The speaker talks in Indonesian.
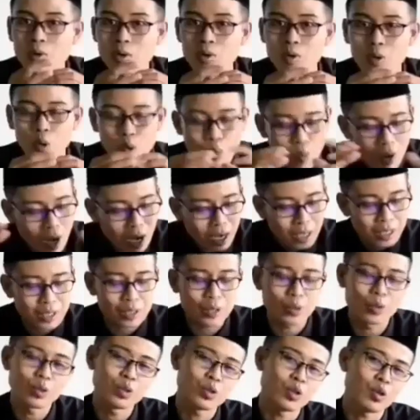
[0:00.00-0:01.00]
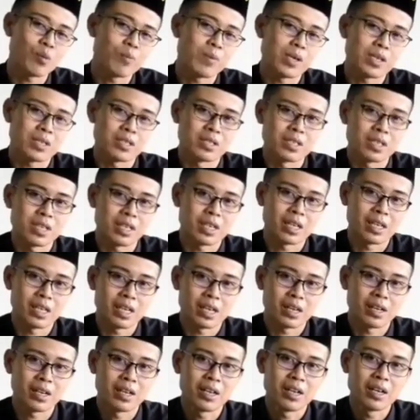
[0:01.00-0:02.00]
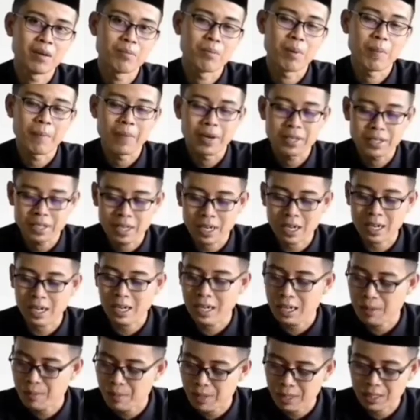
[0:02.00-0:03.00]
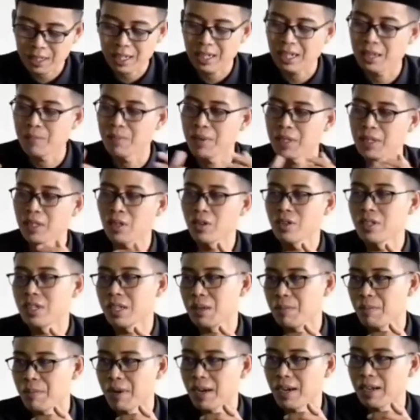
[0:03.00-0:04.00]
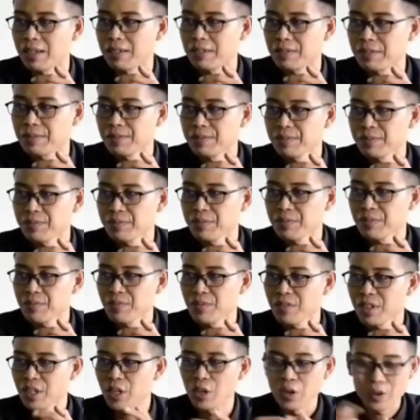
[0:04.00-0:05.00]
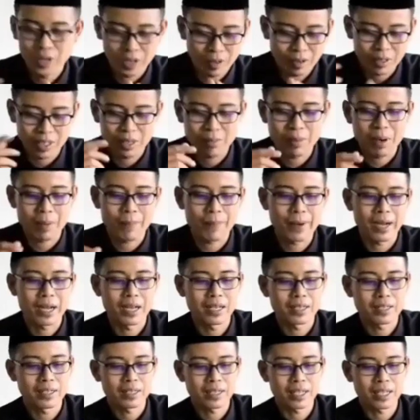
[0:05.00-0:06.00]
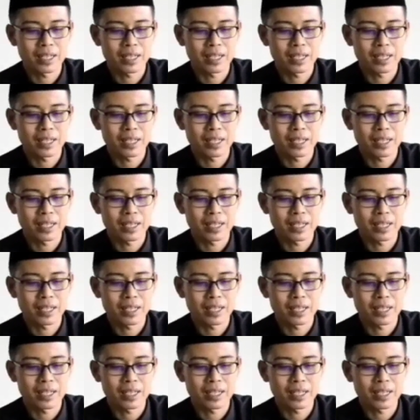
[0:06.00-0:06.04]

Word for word: waktu luang tuh untuk berzikir membaca kalimat-kalimat toyibah yuk ikuti Bapak